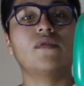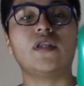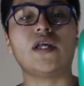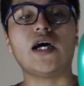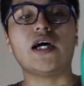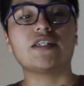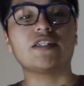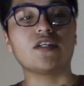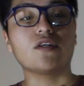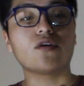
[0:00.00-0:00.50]

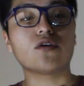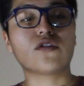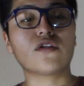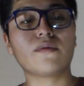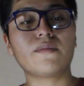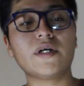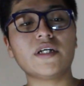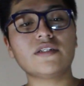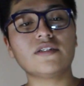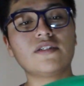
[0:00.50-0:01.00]
hacen otro
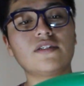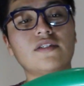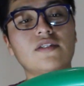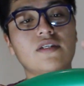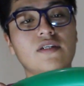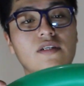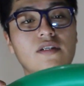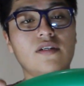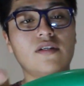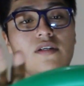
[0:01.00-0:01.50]
más
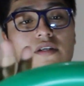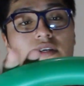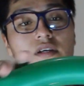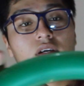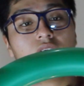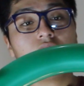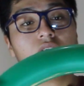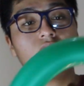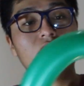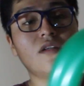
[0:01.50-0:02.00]

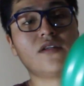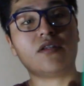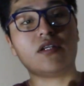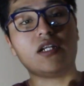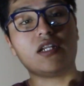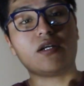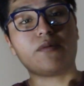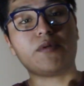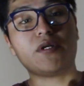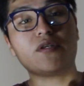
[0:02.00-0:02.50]
del
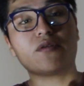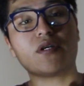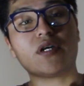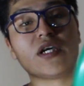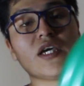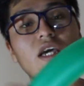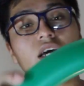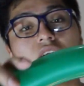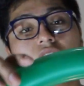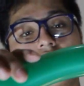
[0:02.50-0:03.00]
tamaño que
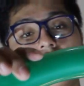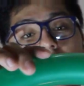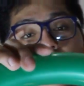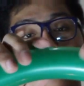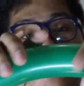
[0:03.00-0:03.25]
quieran,